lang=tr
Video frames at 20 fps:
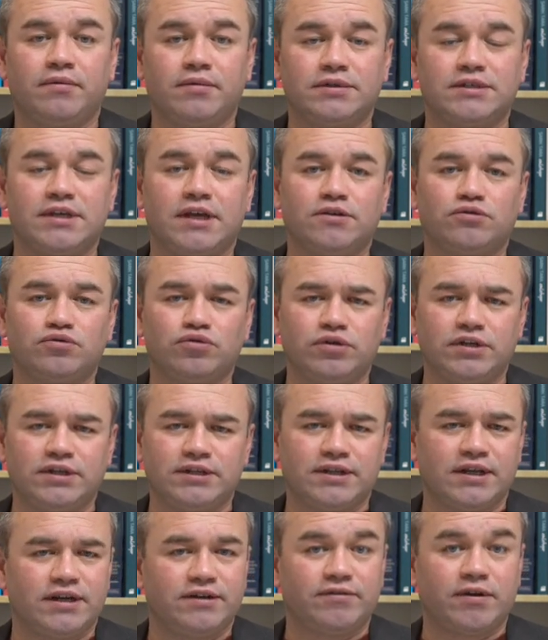CSU
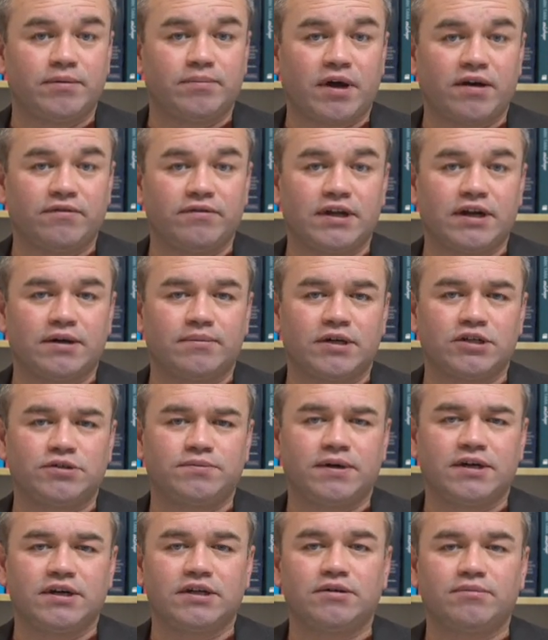lideri ve Bavyera
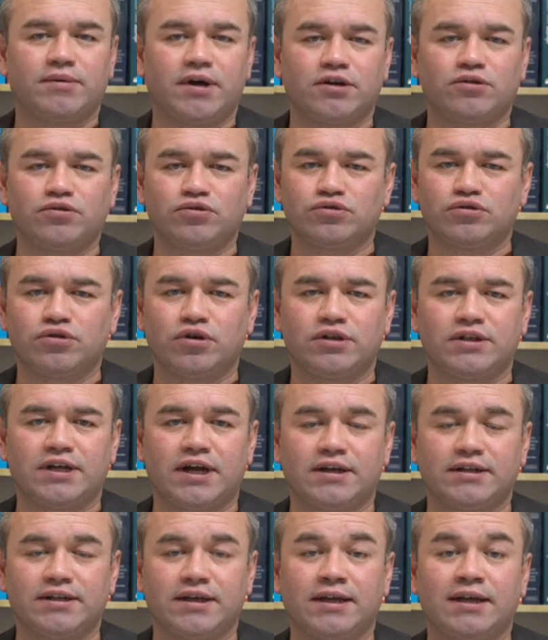Başbakanı Markus
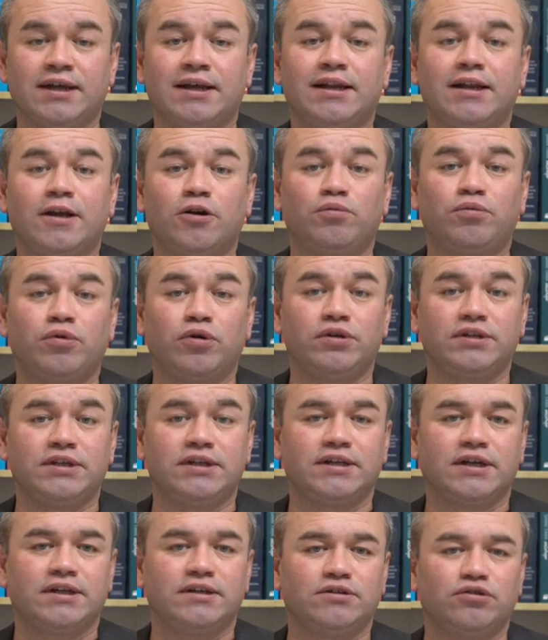Röder de
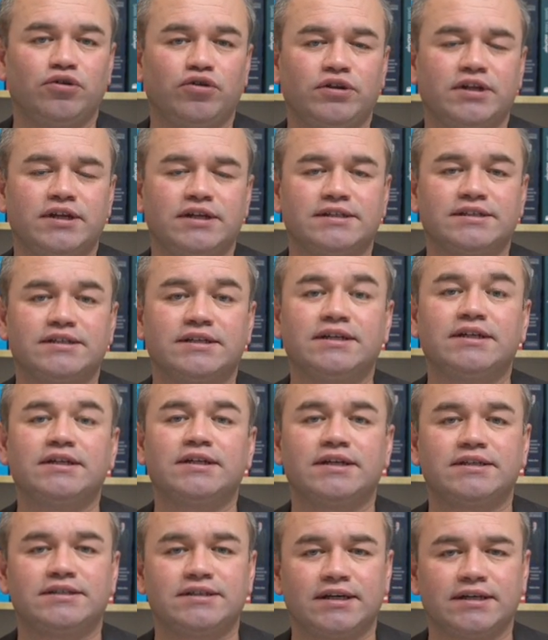Leopoldina'nın önerisini
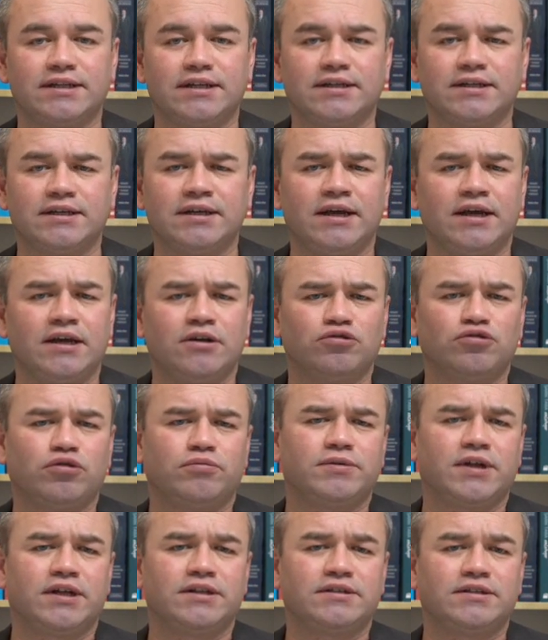destekledi.
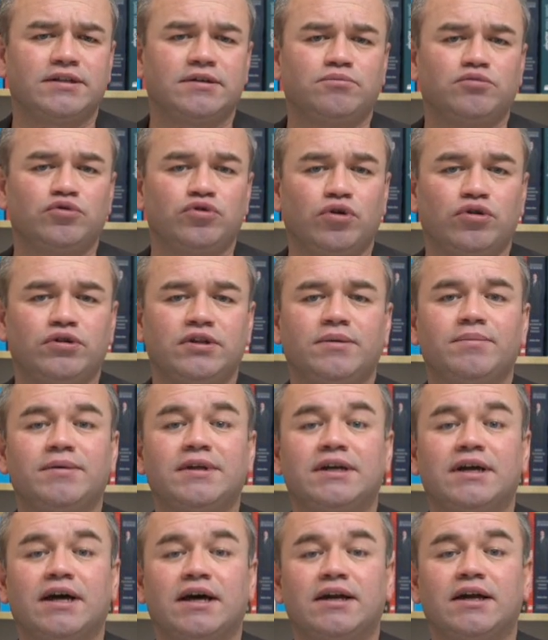Toplantıda bu yönde
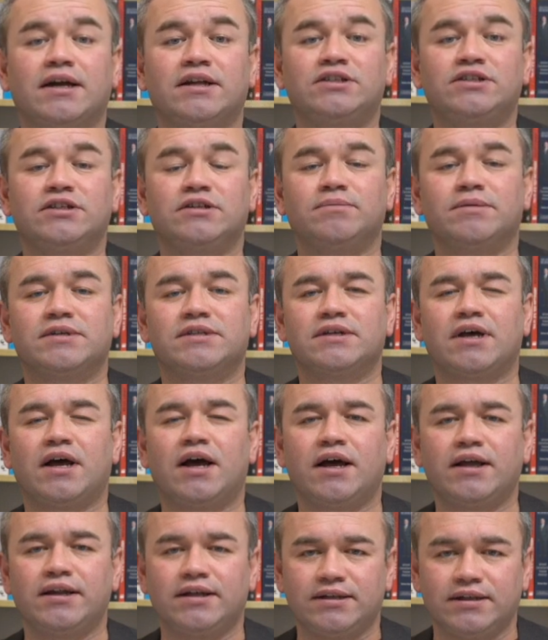bir karar çıkması
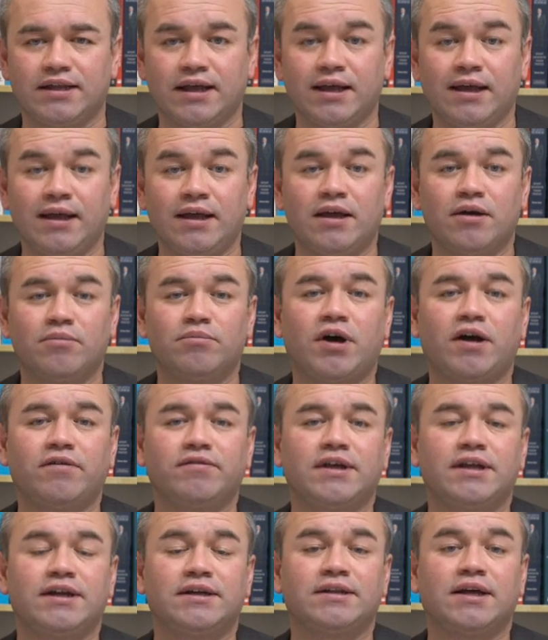halinde
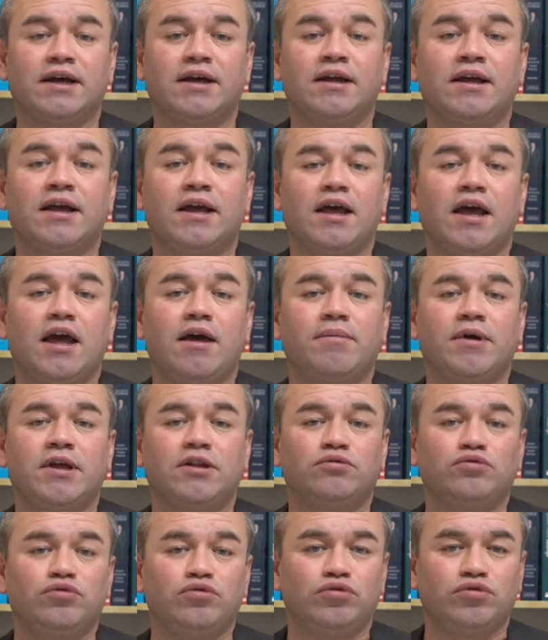Bavyera'da hemen
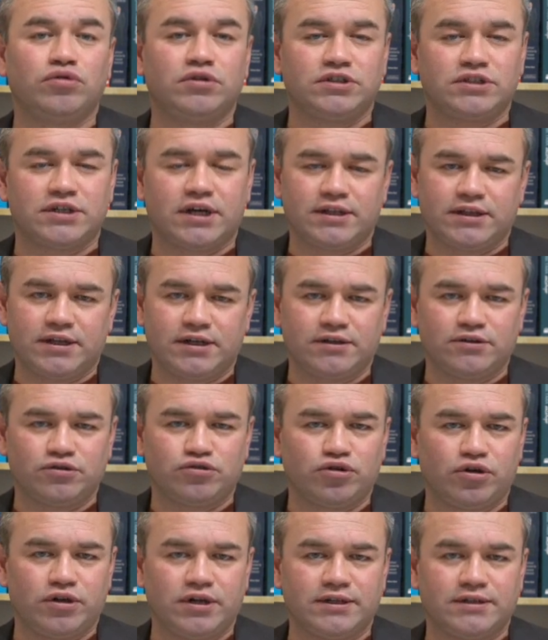uygulayacaklarını
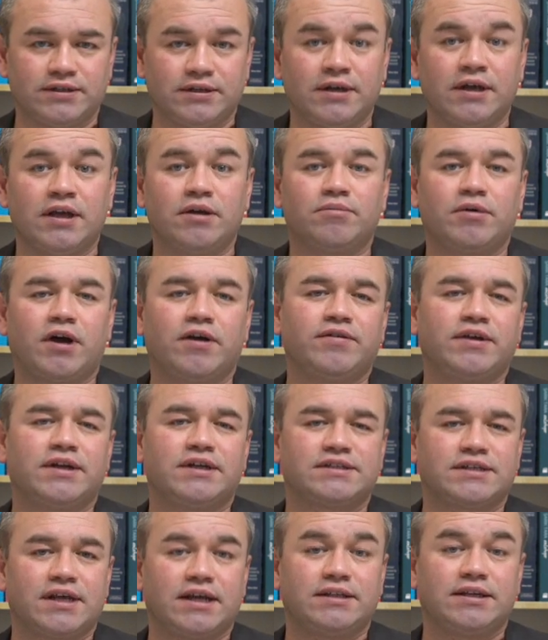söyledi.
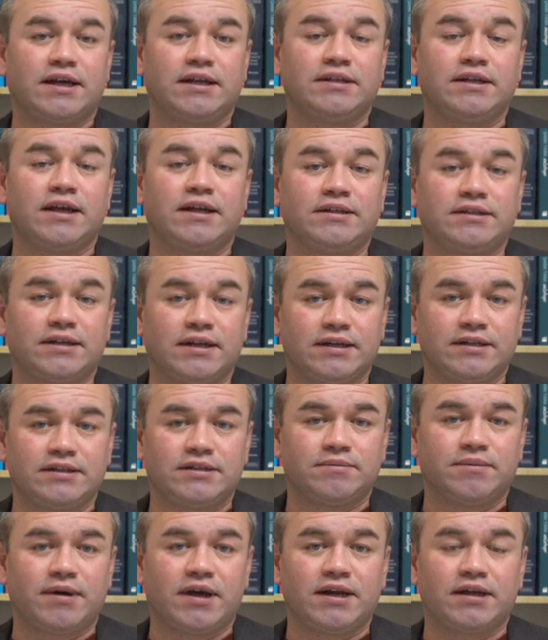Bavyera zaten yarından
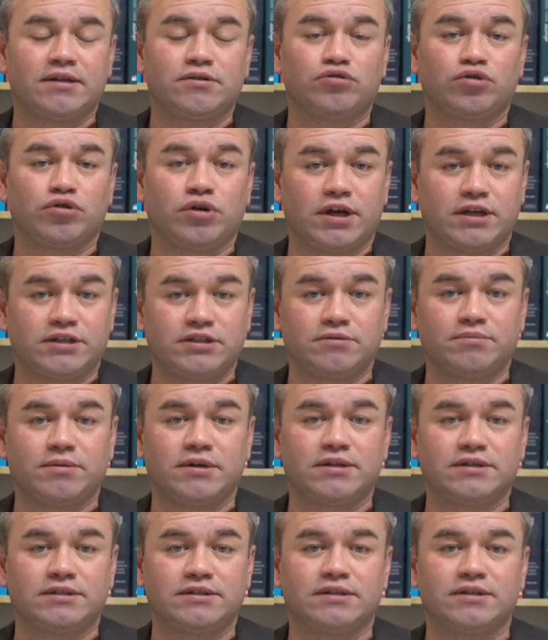itibaren sokağa
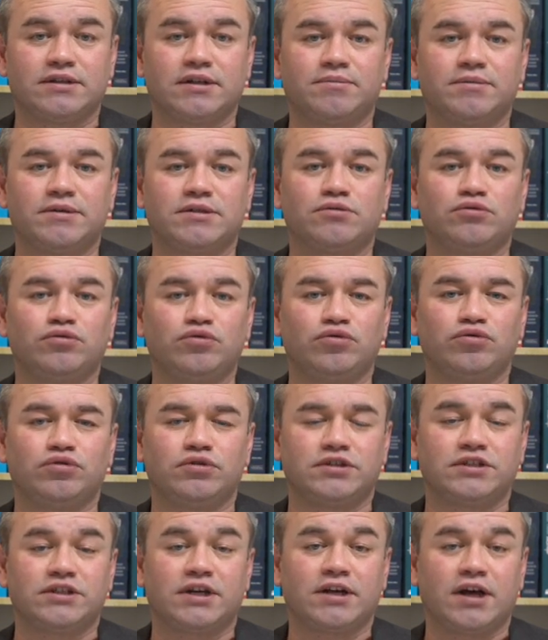çıkma kısıtlaması
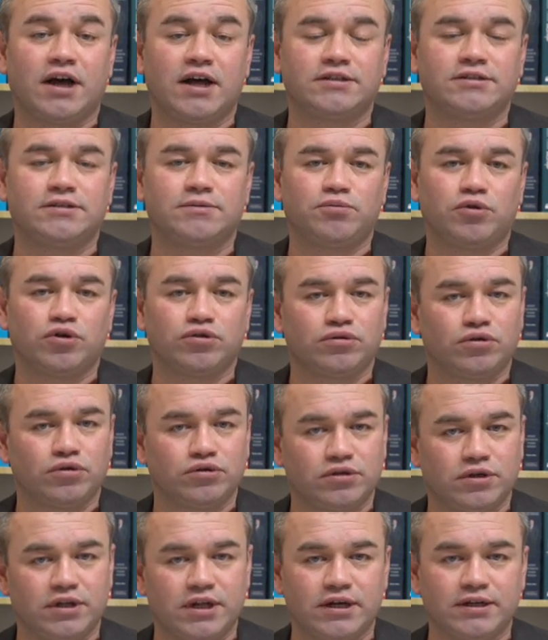uygulayacak hotspot
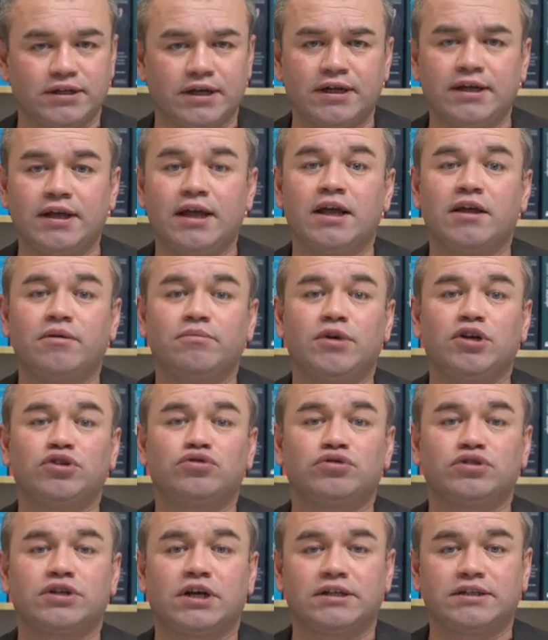noktalarda. 5
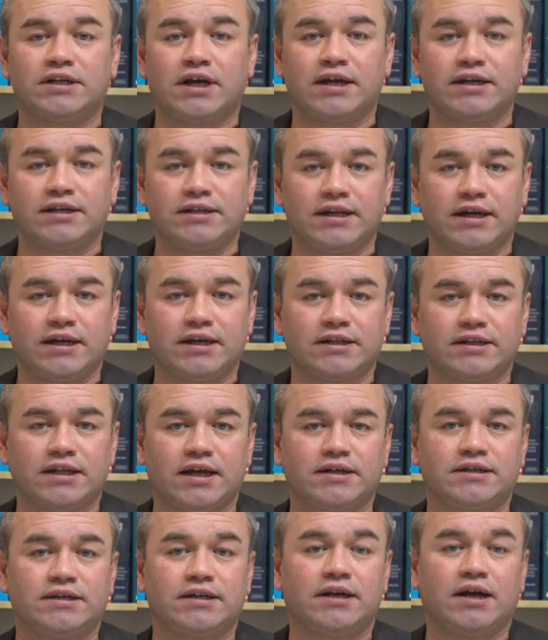Ocak tarihine
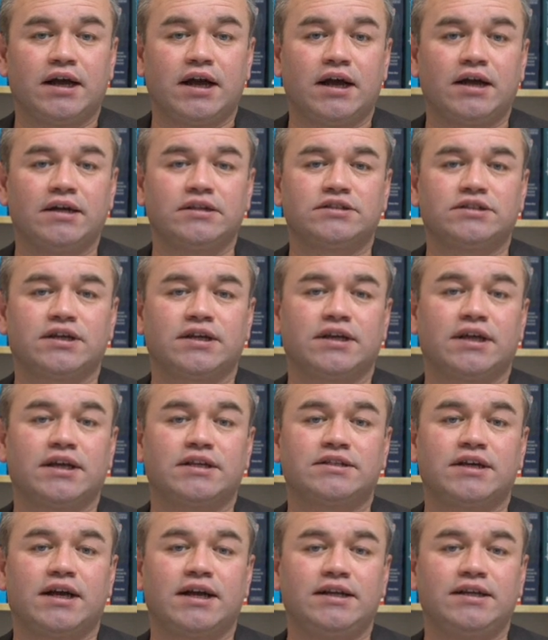kadar ancak
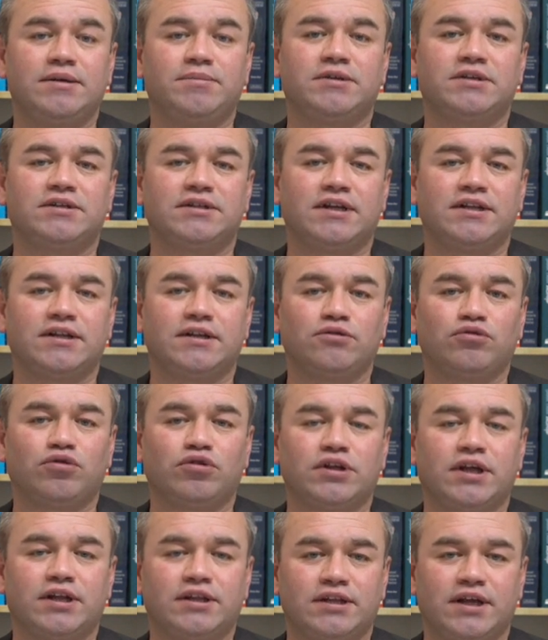geçerli bir nedeni
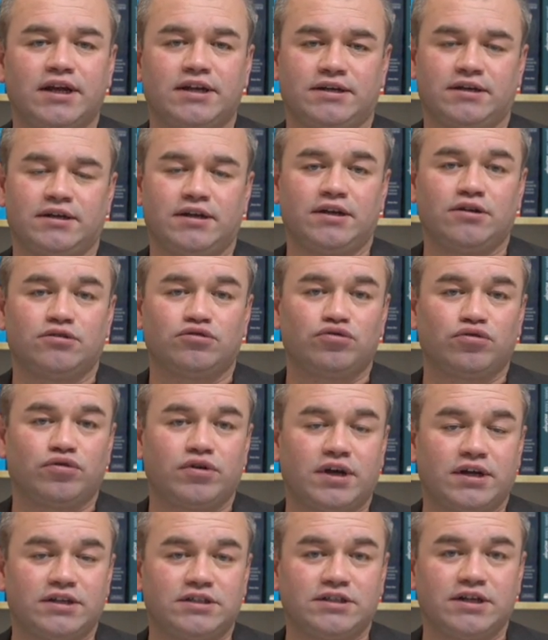olanlar
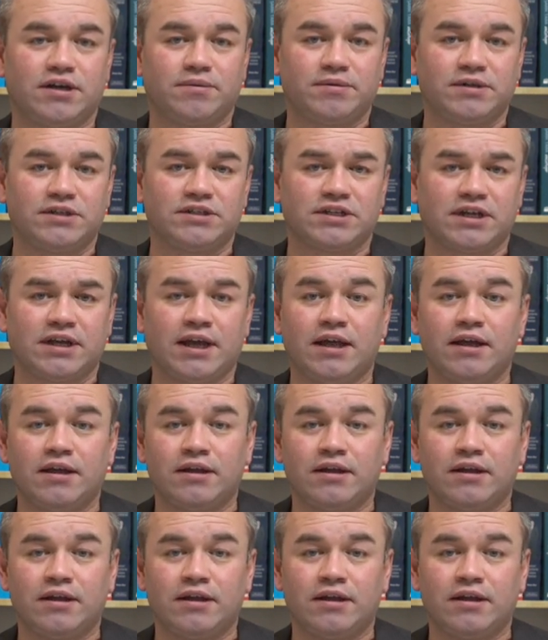sokağa çıkabilecek.